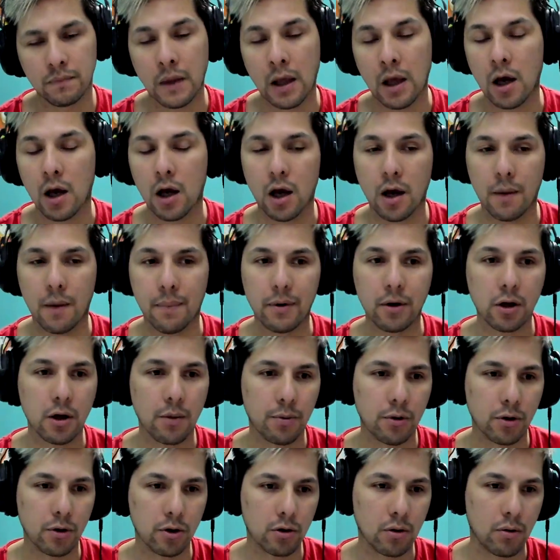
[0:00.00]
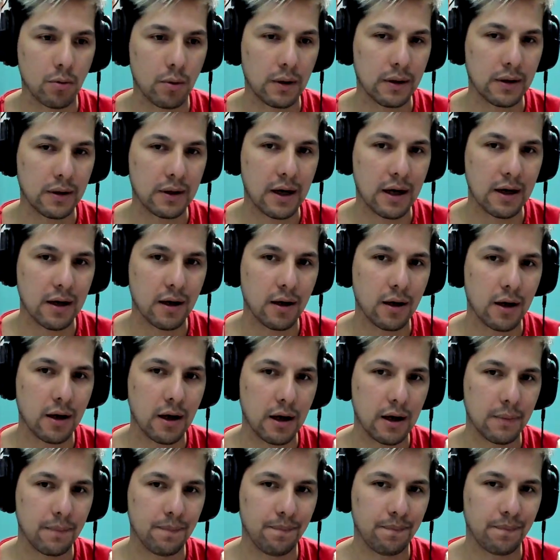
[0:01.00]
Espero que pronto encuentre a alguien que,
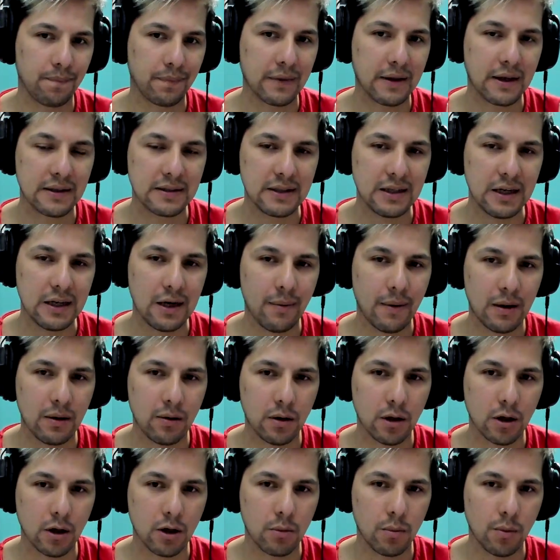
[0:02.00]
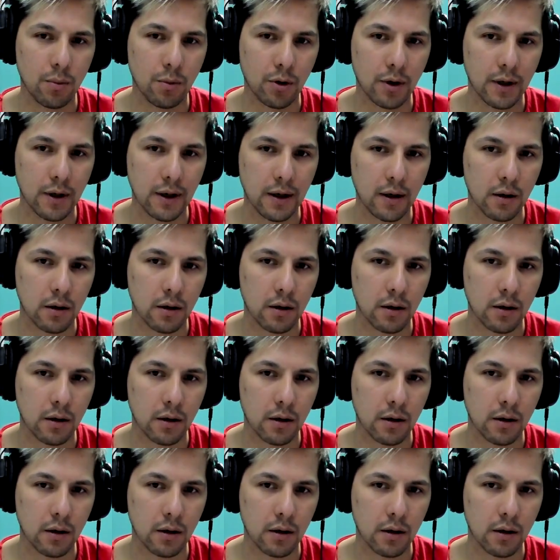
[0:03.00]
que sí la valore como mujer.